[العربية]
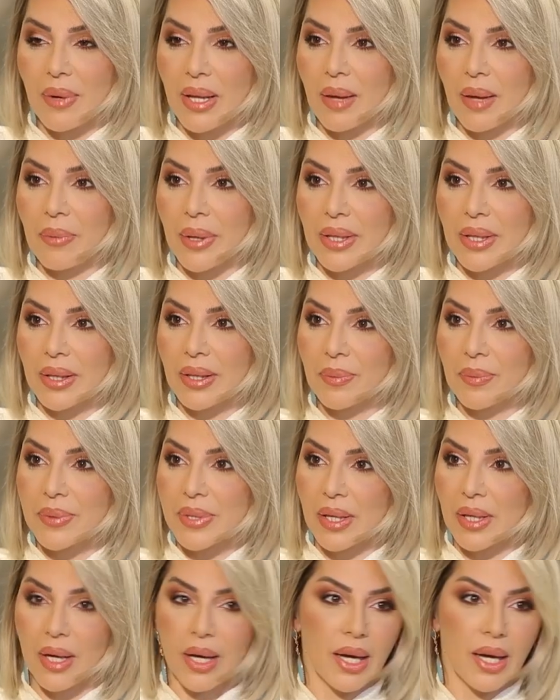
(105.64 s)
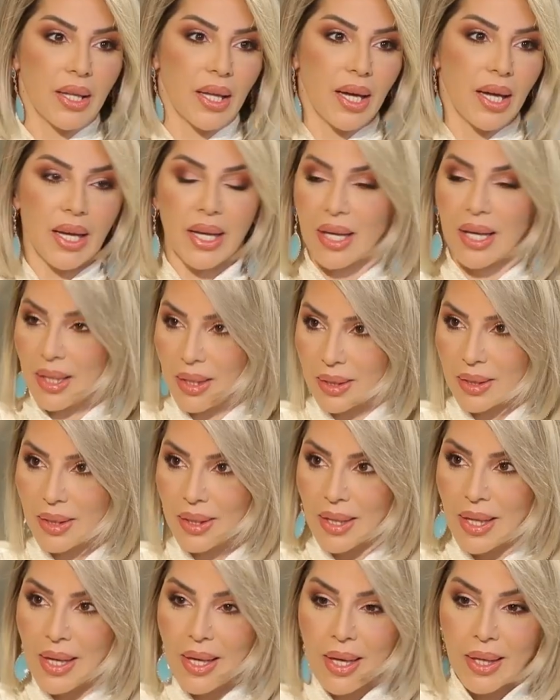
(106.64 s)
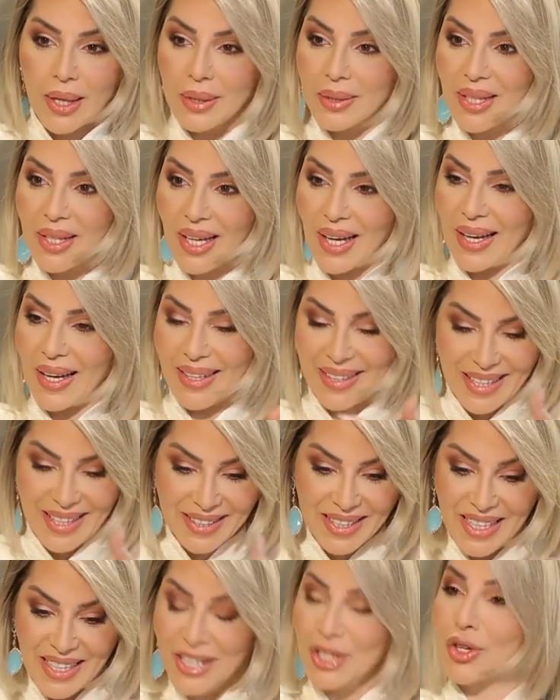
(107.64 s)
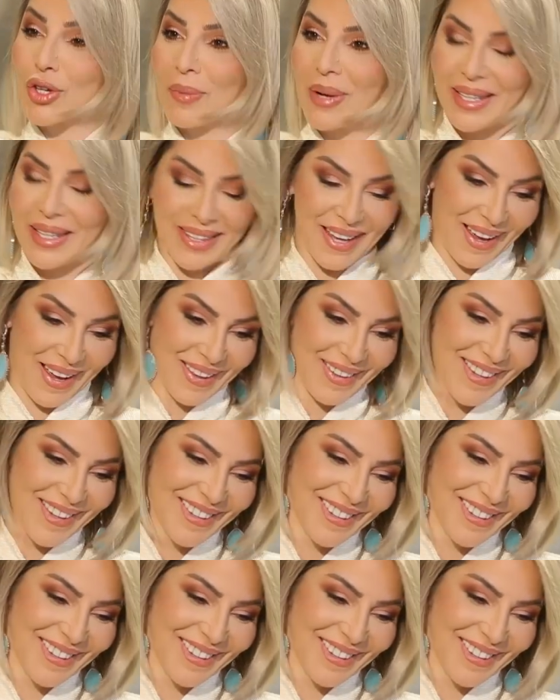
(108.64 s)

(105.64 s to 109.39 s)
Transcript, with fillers: ما انا عم بحكيكي بصراحه انا هلا انت حكيتيني جملتين